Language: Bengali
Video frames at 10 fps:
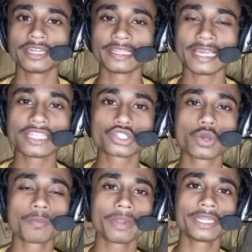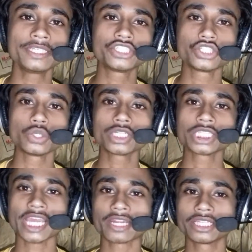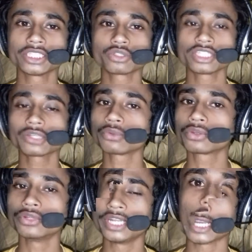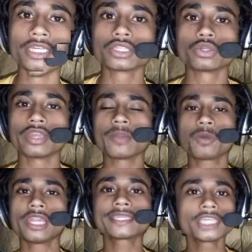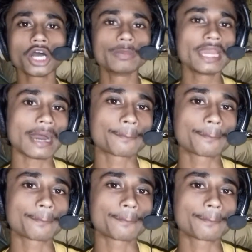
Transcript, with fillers: রিলায়েন্স কোম্পানি জিওর শেয়ার কিনতে চলেছে কুড়ি কোটি টাকায় তো এর ফলে কি হবে